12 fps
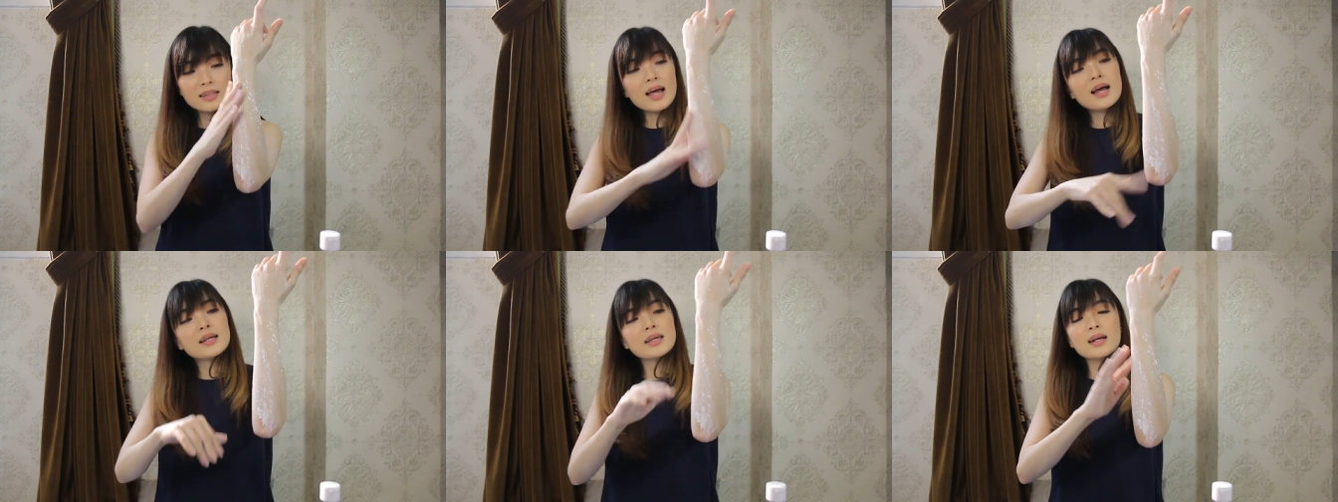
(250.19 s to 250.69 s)

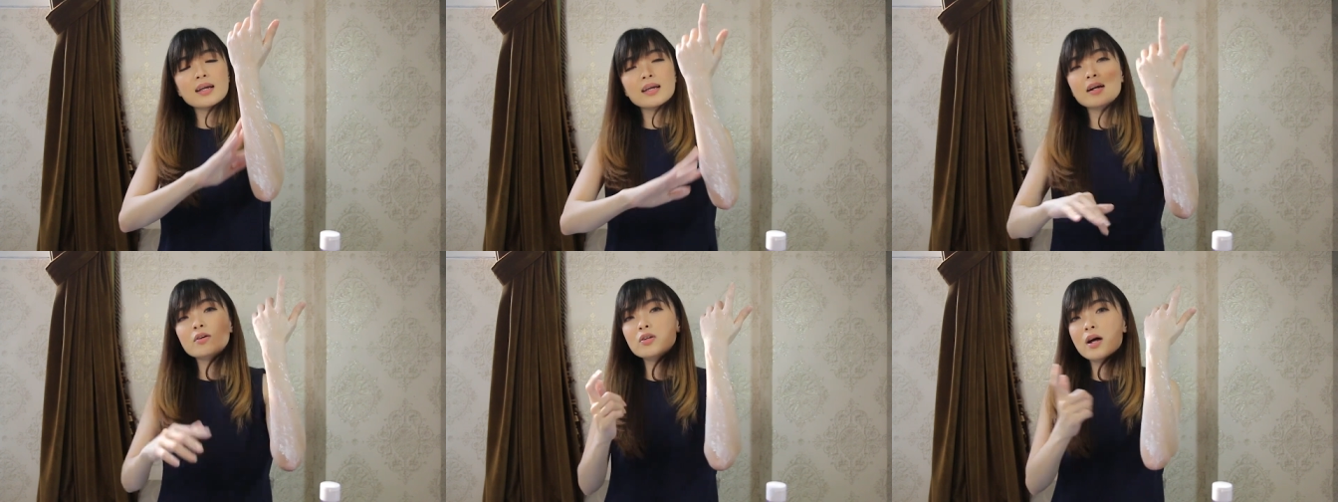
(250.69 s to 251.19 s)
nah
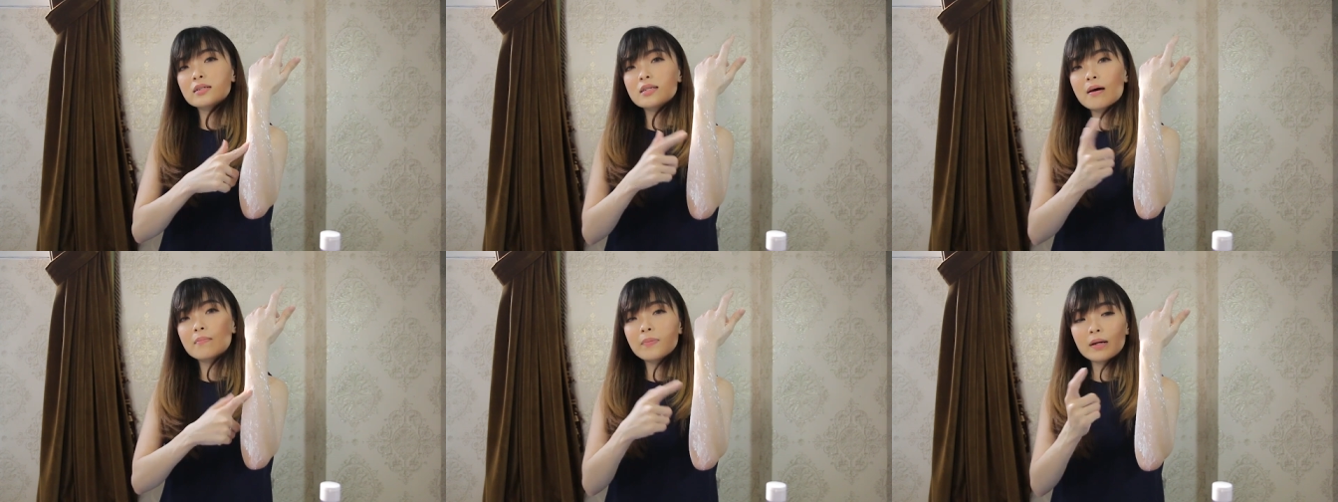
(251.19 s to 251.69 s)
kira-kira udah
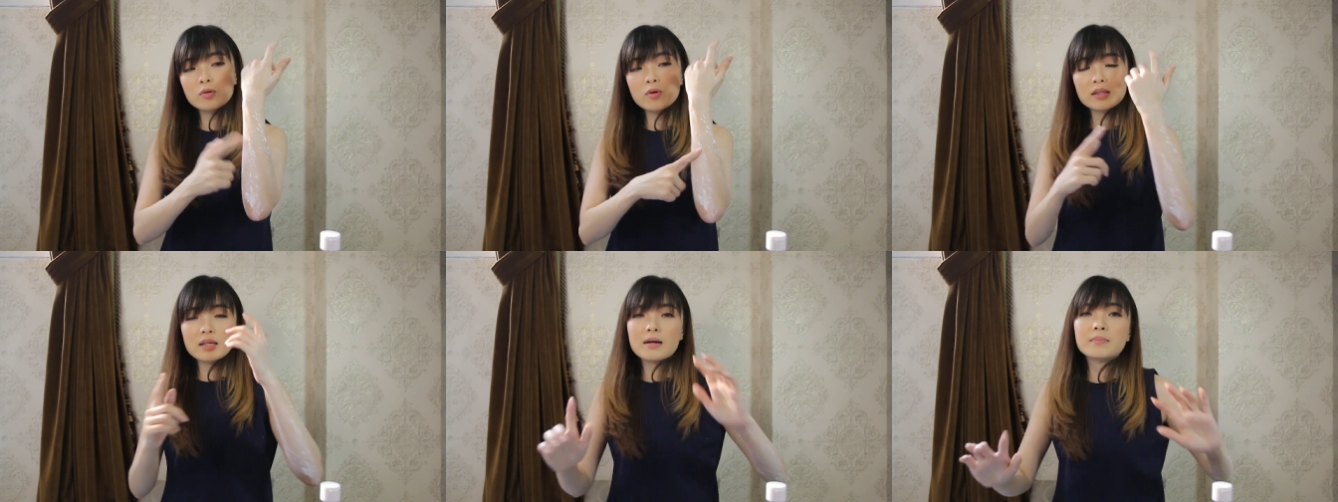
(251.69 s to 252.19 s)
sampai
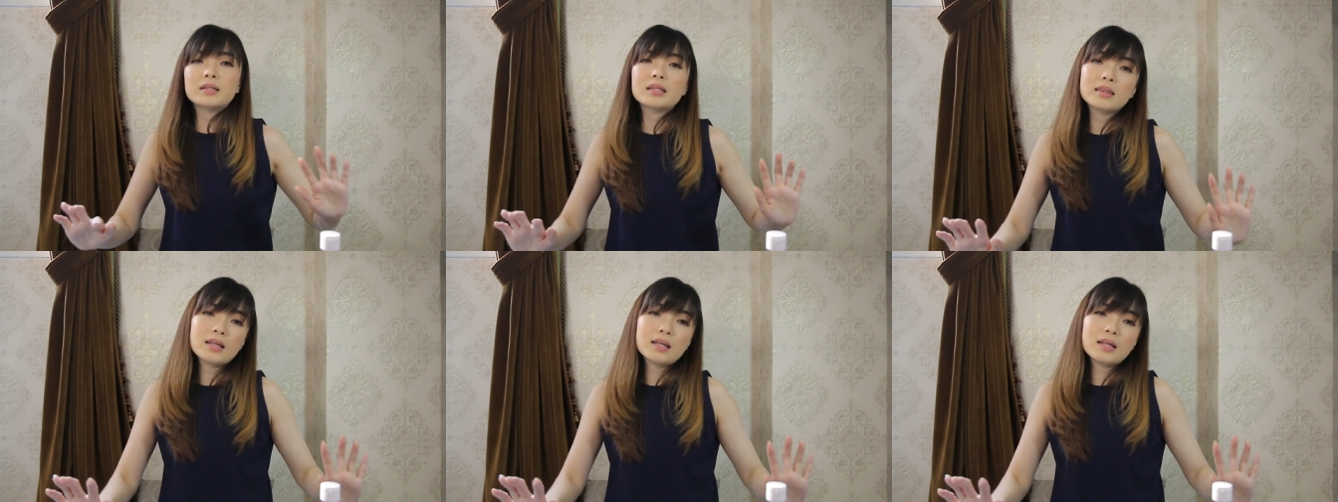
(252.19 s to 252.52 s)
2-3 menit